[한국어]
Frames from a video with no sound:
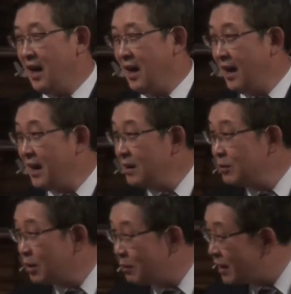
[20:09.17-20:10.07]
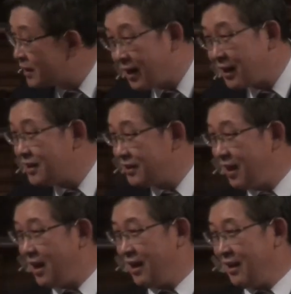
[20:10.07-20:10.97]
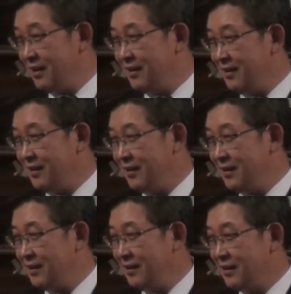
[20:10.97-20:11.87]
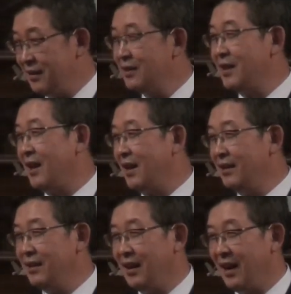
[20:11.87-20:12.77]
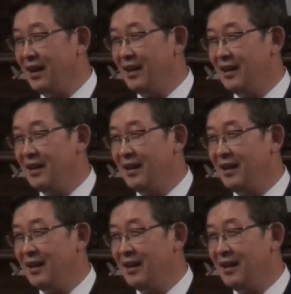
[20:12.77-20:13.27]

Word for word: 야 하나님 정말 살아계시다 그렇게 하겠는가